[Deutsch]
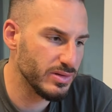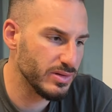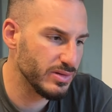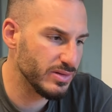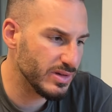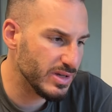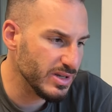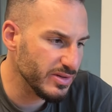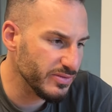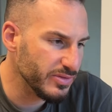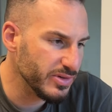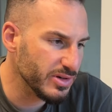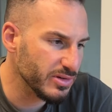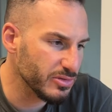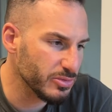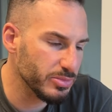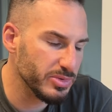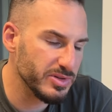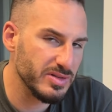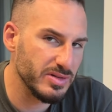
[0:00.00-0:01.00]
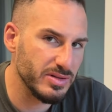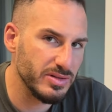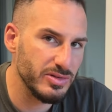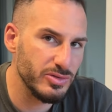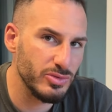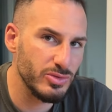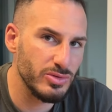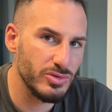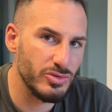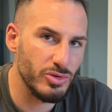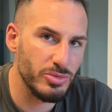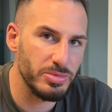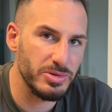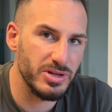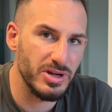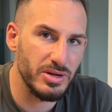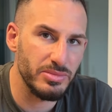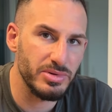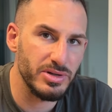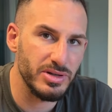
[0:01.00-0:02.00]
Geht wieder so ein bisschen Richtung
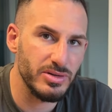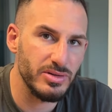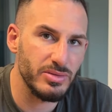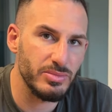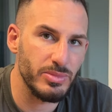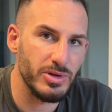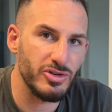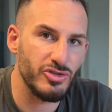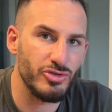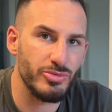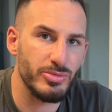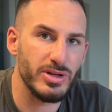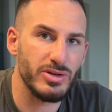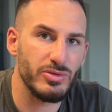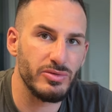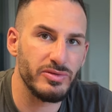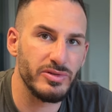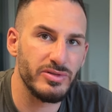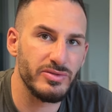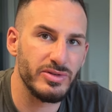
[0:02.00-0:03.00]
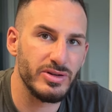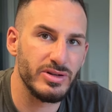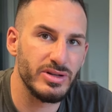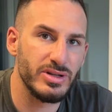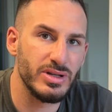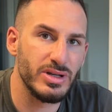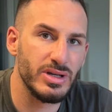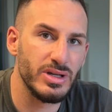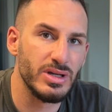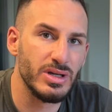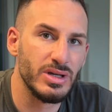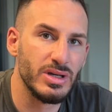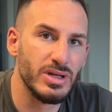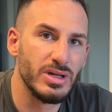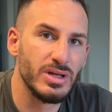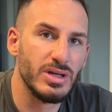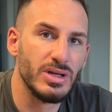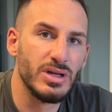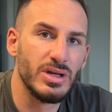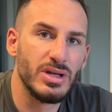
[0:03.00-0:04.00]
Tropical, aber man schmeckt auf jeden Fall den,
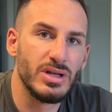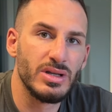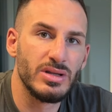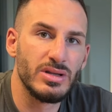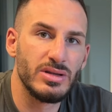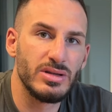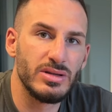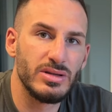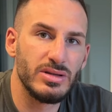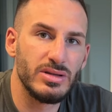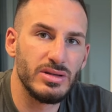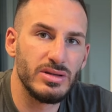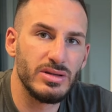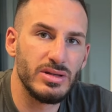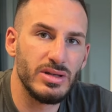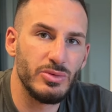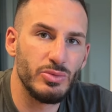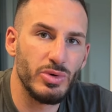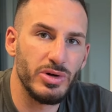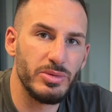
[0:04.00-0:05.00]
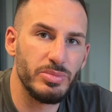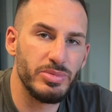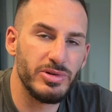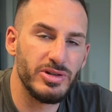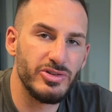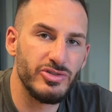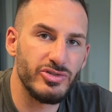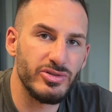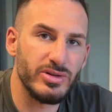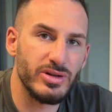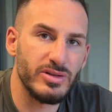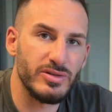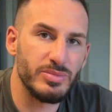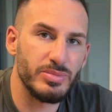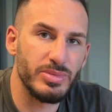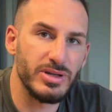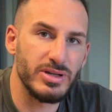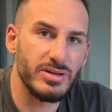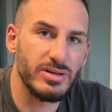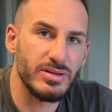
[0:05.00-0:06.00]
den White Peach
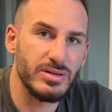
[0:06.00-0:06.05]
Aspekt.